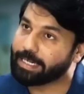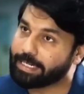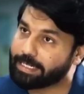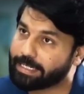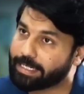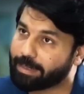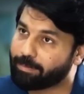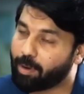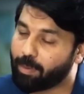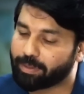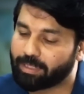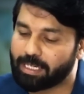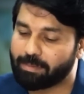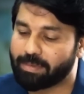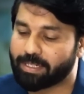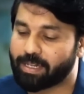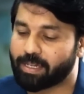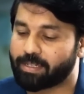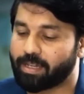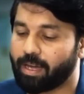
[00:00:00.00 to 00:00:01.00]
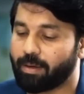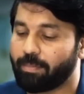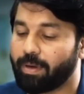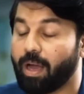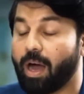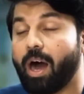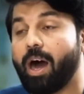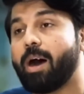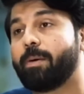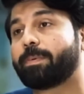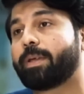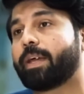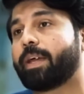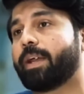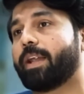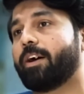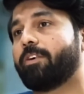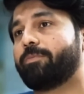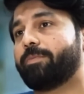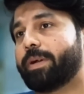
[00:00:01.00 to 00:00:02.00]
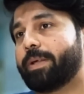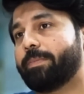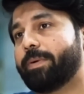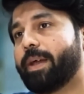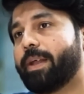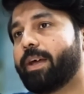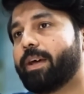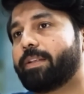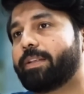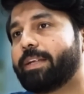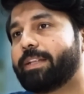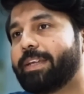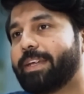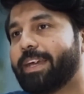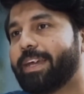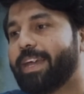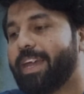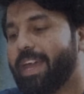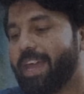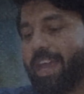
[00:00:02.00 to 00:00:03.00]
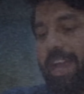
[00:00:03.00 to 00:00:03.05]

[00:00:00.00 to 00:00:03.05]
इंजीनियर मोहम्मद अली मिर्जा साहब ने आपके खिलाफ बड़े बयान दे दिए